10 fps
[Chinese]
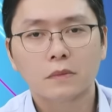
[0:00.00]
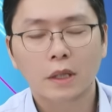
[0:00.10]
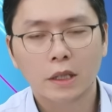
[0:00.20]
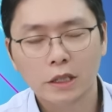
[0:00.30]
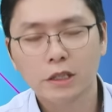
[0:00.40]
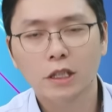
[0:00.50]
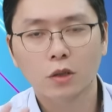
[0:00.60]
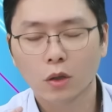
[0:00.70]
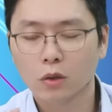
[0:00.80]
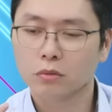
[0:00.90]
一切
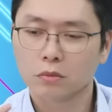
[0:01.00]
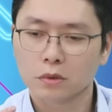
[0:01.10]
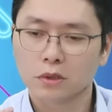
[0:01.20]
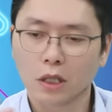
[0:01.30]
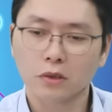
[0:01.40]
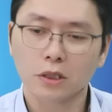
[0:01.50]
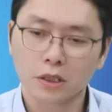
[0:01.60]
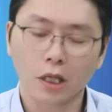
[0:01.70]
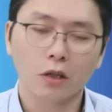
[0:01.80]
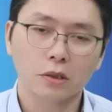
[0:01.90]
都照着
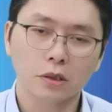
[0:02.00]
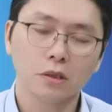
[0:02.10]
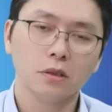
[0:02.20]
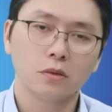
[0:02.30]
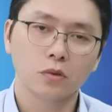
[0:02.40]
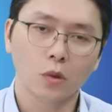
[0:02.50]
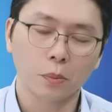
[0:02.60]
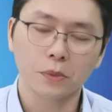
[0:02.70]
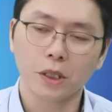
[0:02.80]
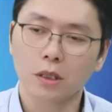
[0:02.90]
郑老师。的
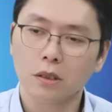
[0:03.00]
剧本